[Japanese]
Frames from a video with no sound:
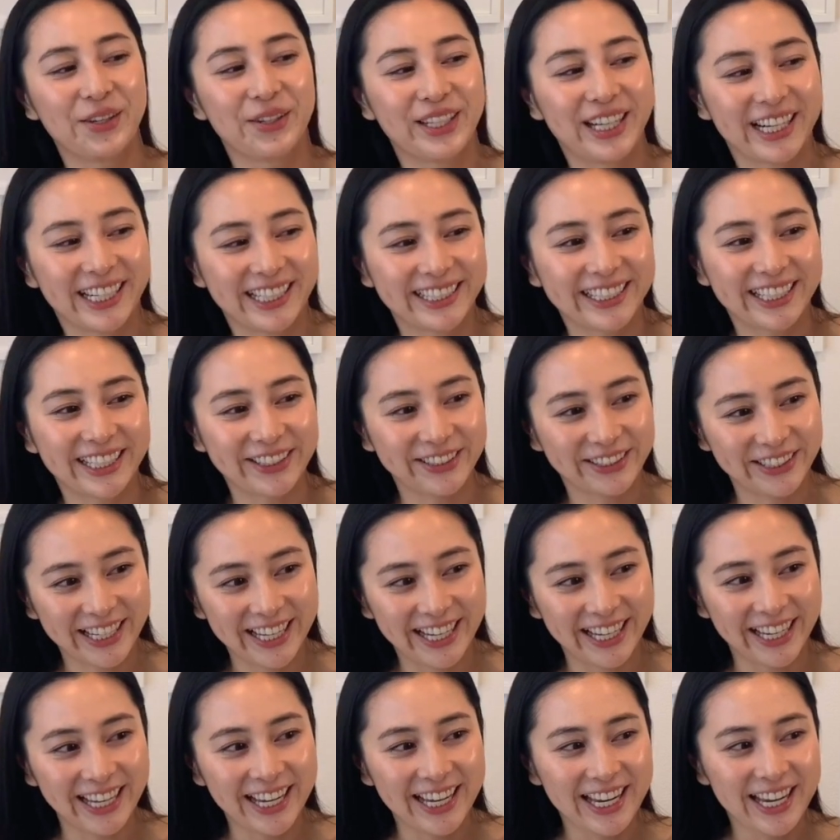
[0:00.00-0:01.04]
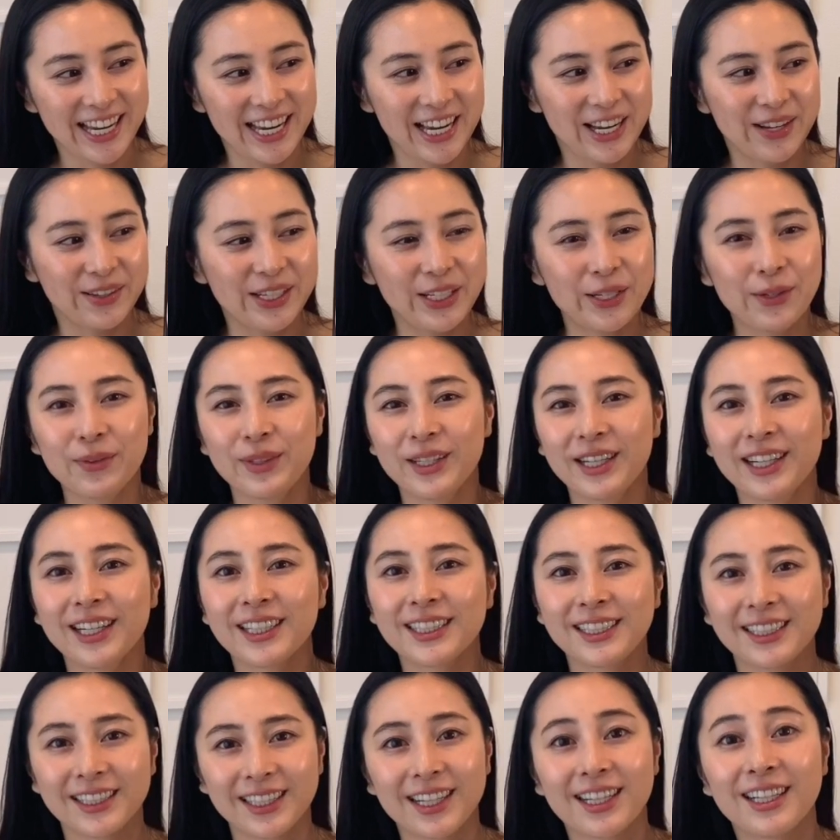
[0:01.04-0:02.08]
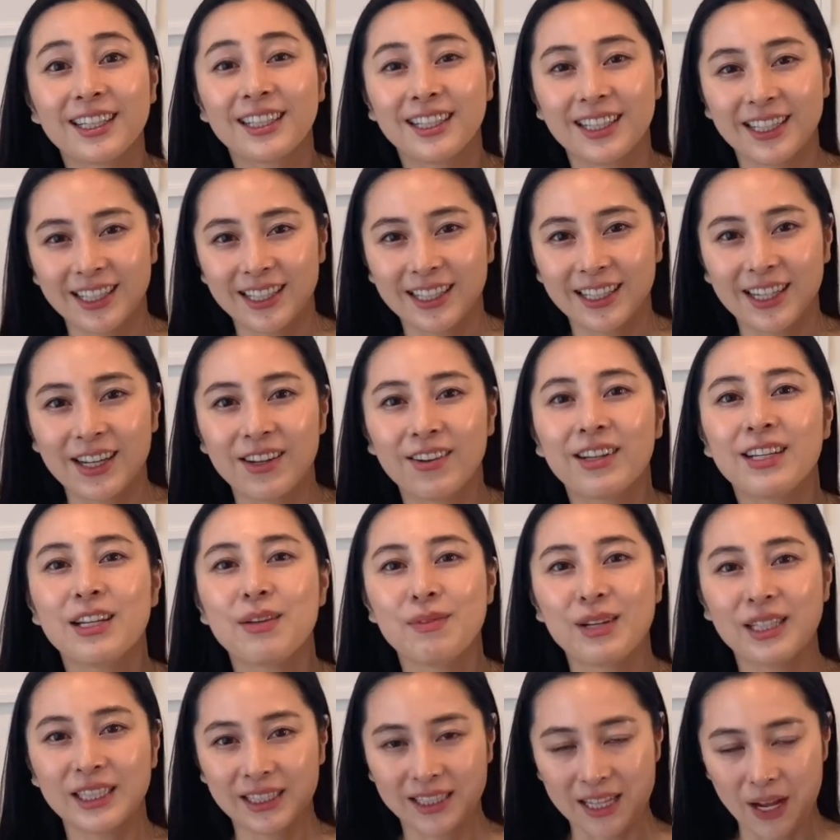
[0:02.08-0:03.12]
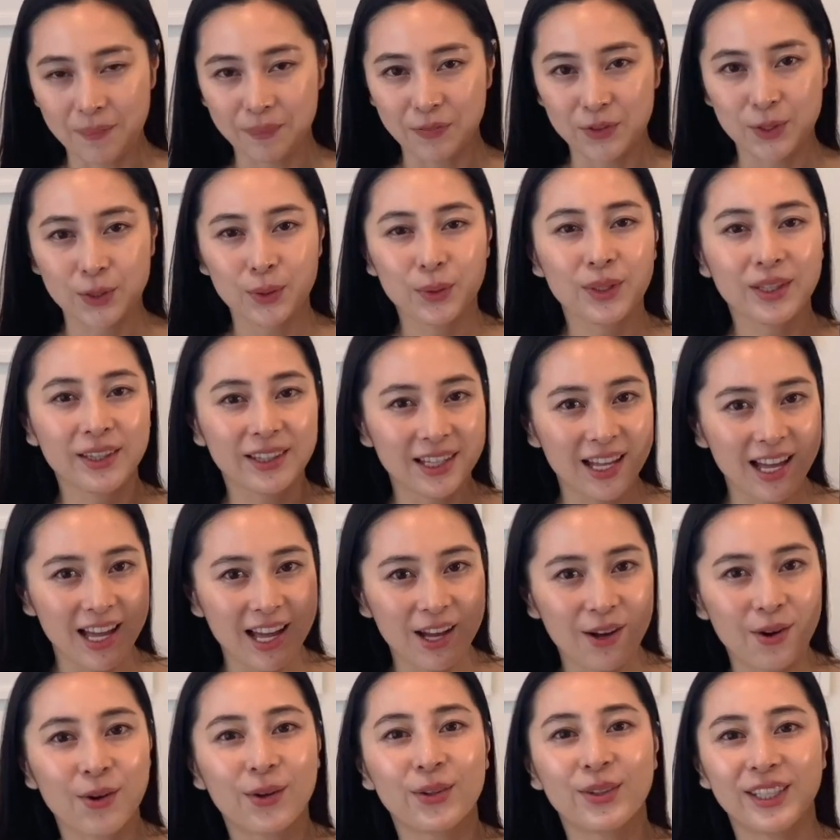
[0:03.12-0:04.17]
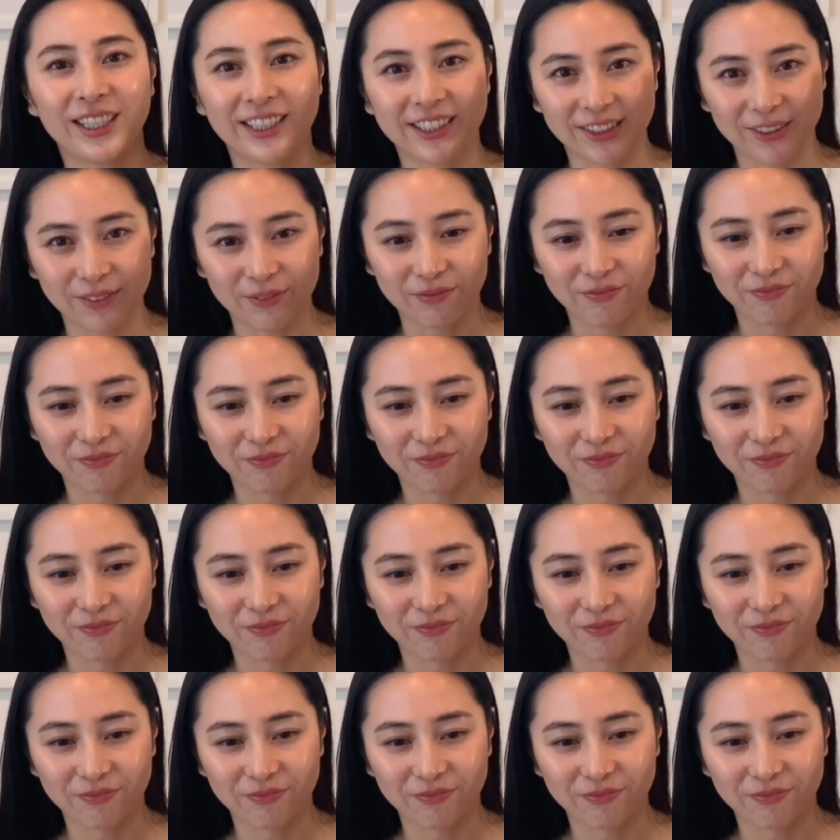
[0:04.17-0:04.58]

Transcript: う感覚で、いろんな価値観が変わりました。そういった本です。